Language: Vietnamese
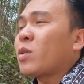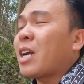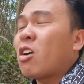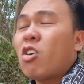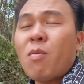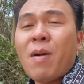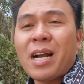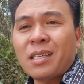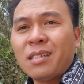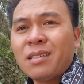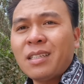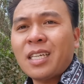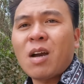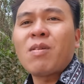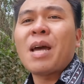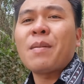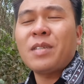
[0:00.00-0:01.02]
giờ chúng ta không có bằng chứng
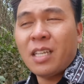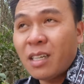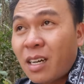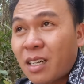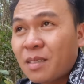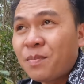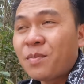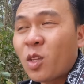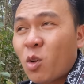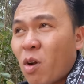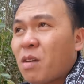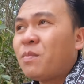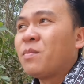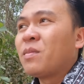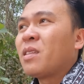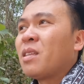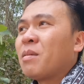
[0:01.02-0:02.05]
thì không làm gì được, đúng
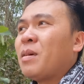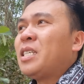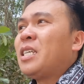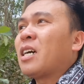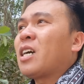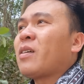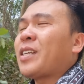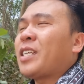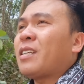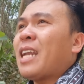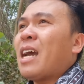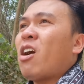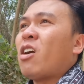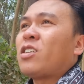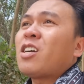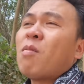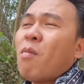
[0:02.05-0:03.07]
không? Bây giờ cơ quan chức
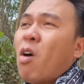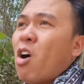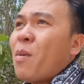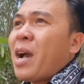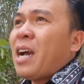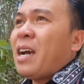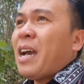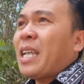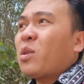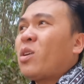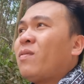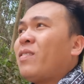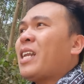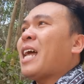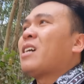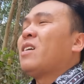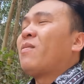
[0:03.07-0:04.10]
năng họ chưa công bố mà anh
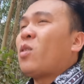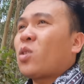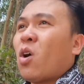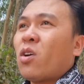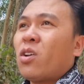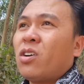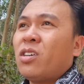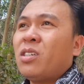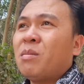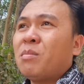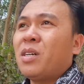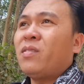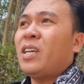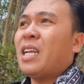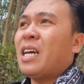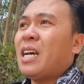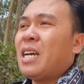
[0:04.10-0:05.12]
Tuấn vẫn là người vô tội thôi,
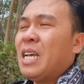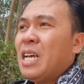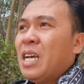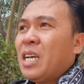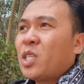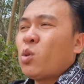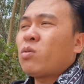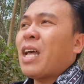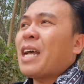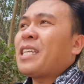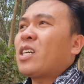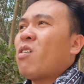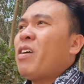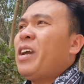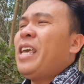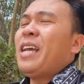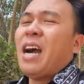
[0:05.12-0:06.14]
bởi vì là chúng ta chỉ
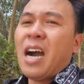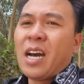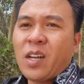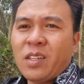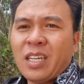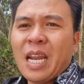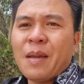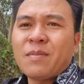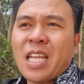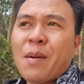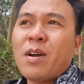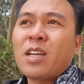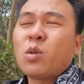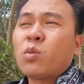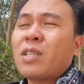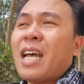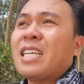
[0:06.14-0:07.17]
có nghi ngờ thôi chứ làm sao
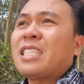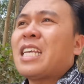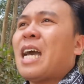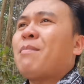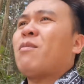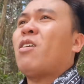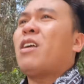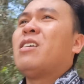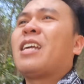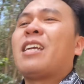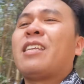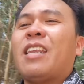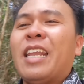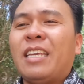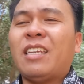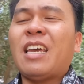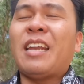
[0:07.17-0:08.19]
mà chúng ta dám gọi đưa
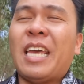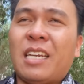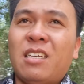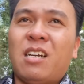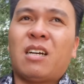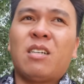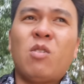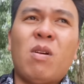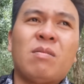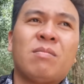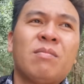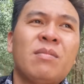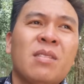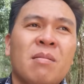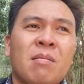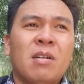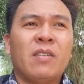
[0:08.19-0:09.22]
nhận định được, đúng không?
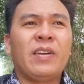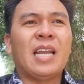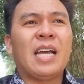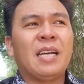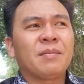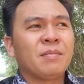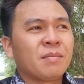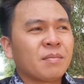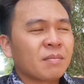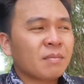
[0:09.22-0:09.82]
Bởi vì là